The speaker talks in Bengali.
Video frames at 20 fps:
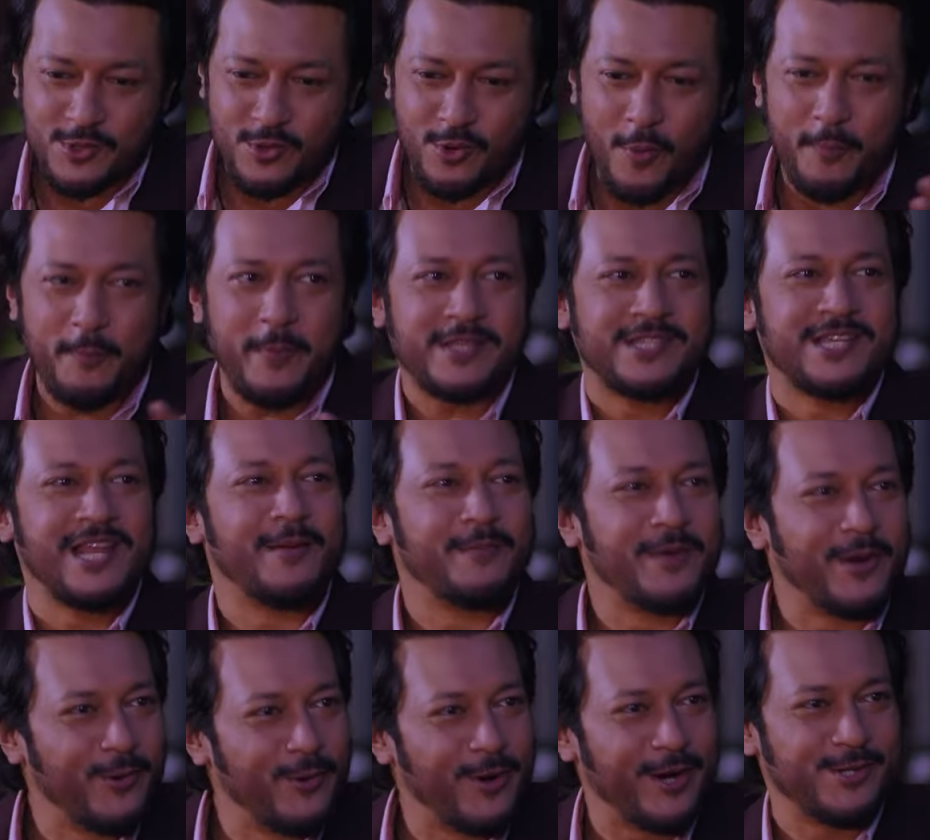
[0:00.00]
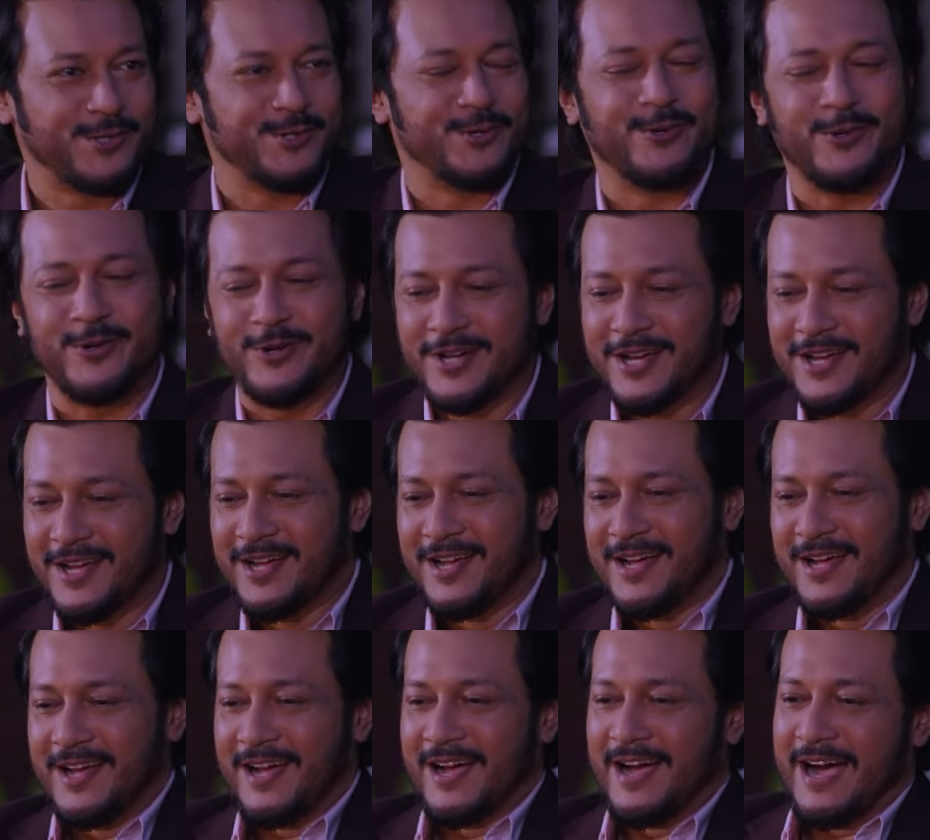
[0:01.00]
স্কোপ পাচ্ছিলাম না ঢুকার জন্য
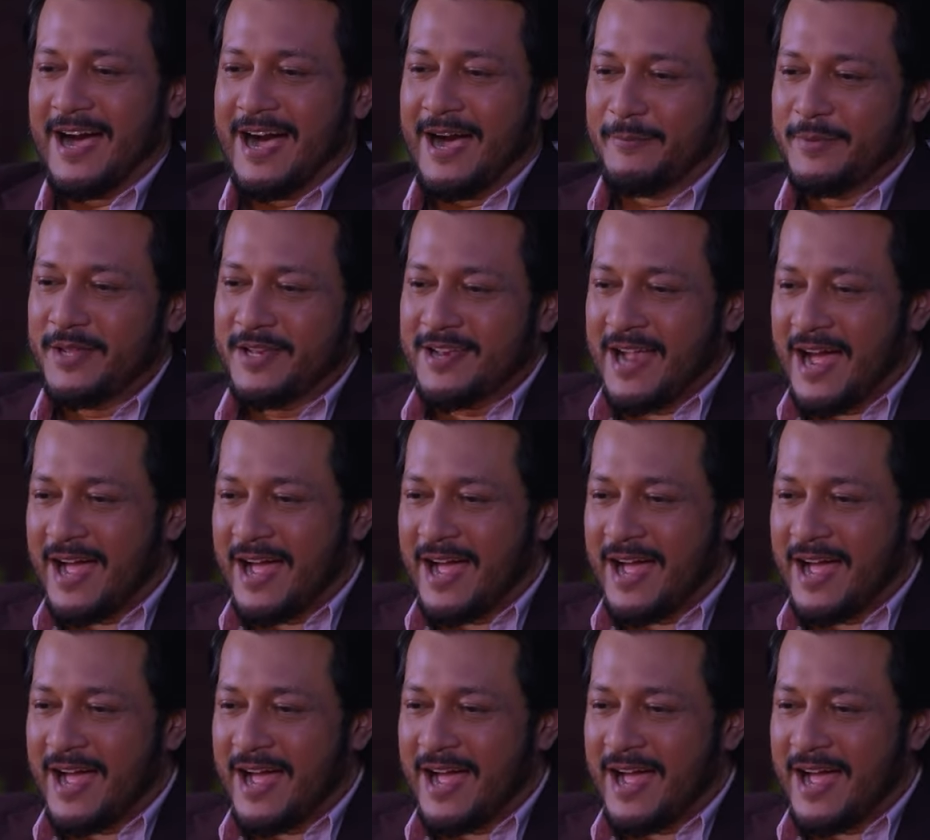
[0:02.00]
আমি